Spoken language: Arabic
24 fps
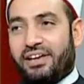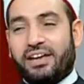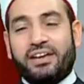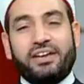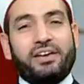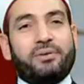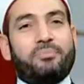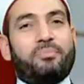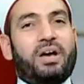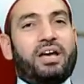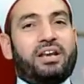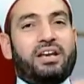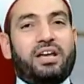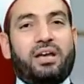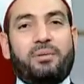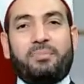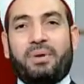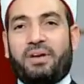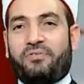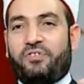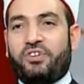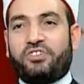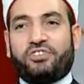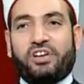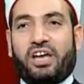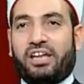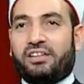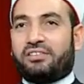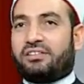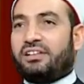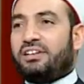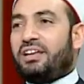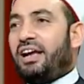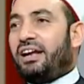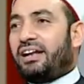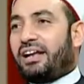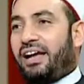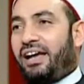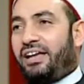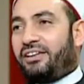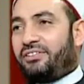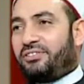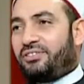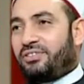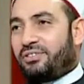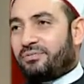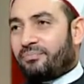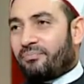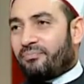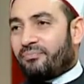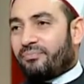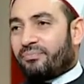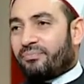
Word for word: انا ما فيش حد ليه حاجه عندي عشان يريح